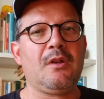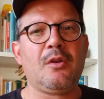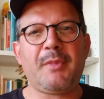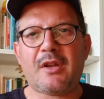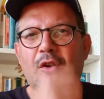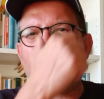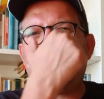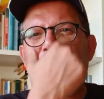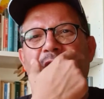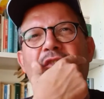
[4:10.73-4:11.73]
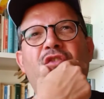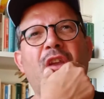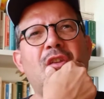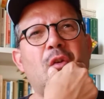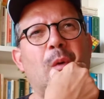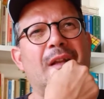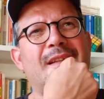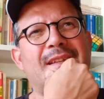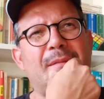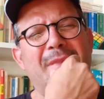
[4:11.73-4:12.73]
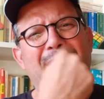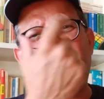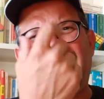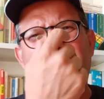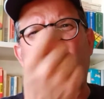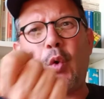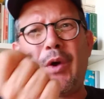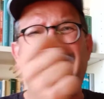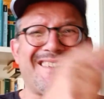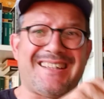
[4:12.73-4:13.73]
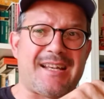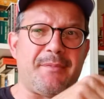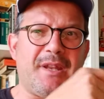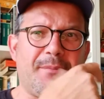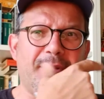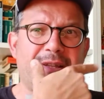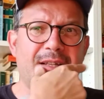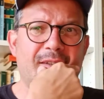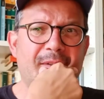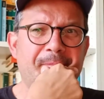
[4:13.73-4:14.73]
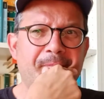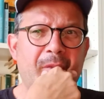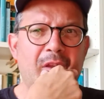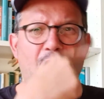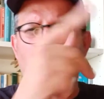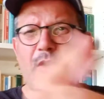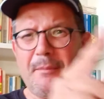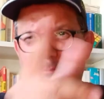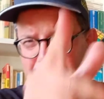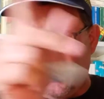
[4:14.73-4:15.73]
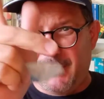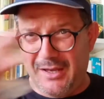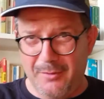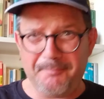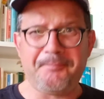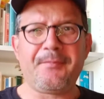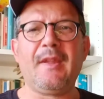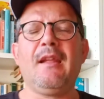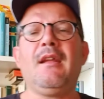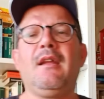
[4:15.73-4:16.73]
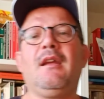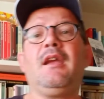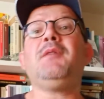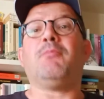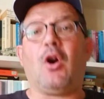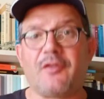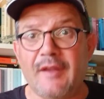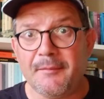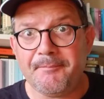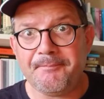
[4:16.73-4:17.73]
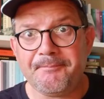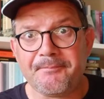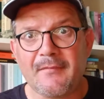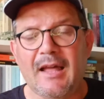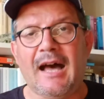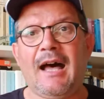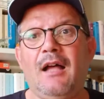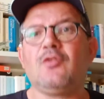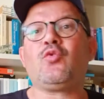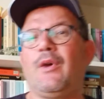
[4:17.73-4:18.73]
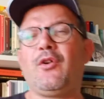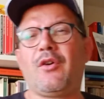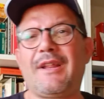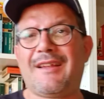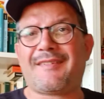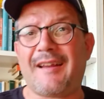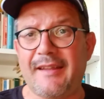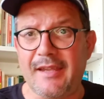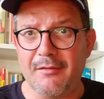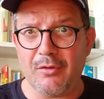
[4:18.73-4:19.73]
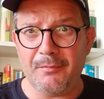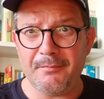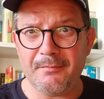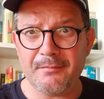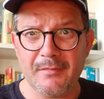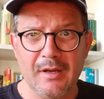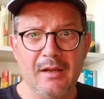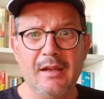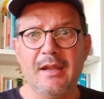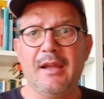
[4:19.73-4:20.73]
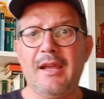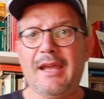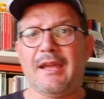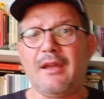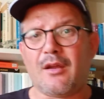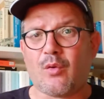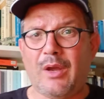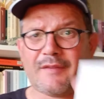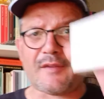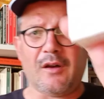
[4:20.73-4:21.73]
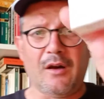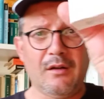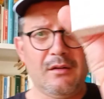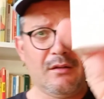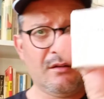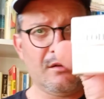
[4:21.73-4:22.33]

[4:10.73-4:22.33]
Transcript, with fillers: non mi ricordo più se 143.000 abitanti o 43.000 abitanti. Comunque, più o meno, in Bosnia, a due ore da Sarajevo. E questo